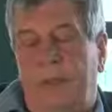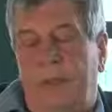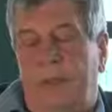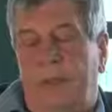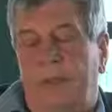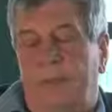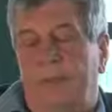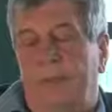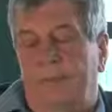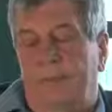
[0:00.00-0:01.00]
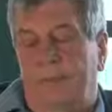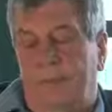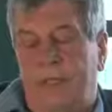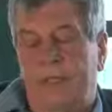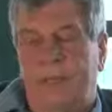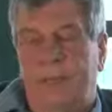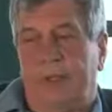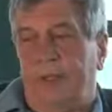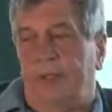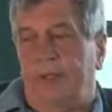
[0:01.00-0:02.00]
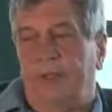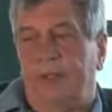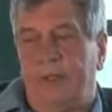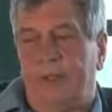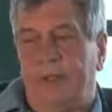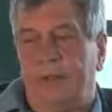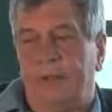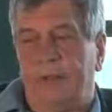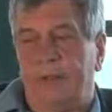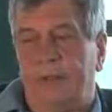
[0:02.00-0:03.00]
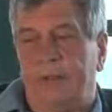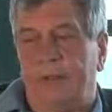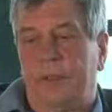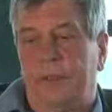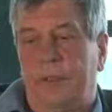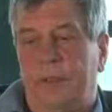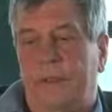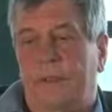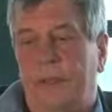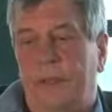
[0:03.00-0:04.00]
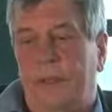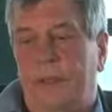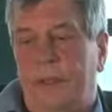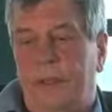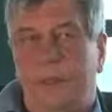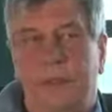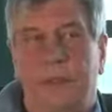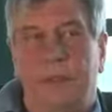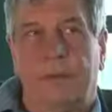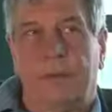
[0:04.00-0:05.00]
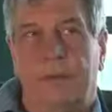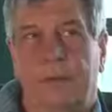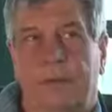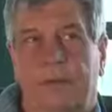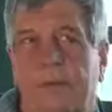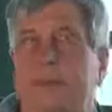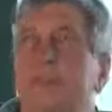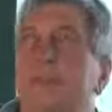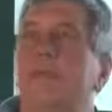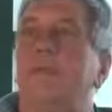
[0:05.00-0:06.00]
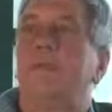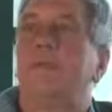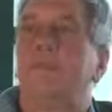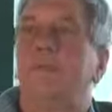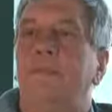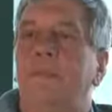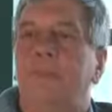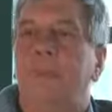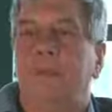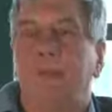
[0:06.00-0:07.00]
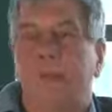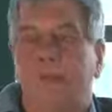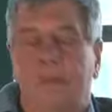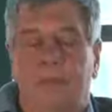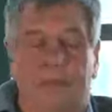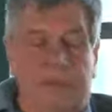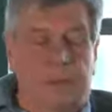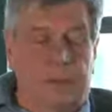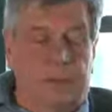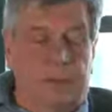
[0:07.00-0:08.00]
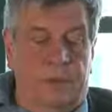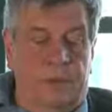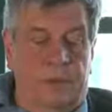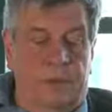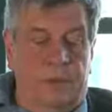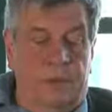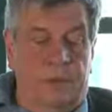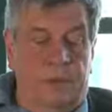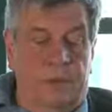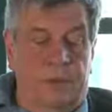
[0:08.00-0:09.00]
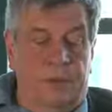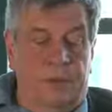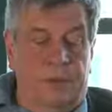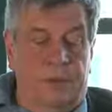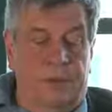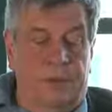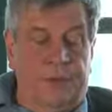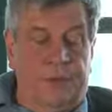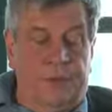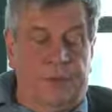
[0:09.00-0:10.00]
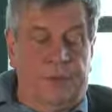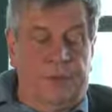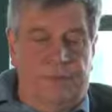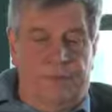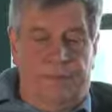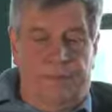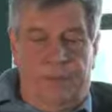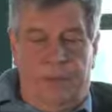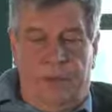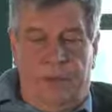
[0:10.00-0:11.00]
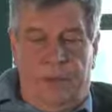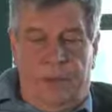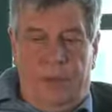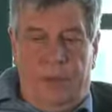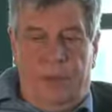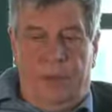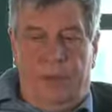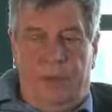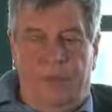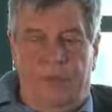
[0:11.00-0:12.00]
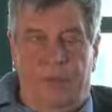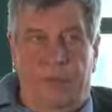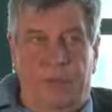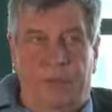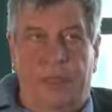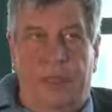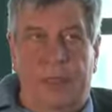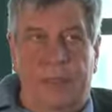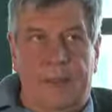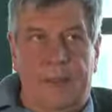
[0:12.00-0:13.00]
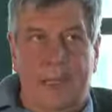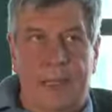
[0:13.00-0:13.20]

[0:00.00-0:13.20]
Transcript: Ich ähm, weiß nicht mehr genau, wann das war. Das muss um das Jahr 1990 gewesen sein. Und äh, zu diesem Zeitpunkt erschienen äh, eine Reihe von Artikeln,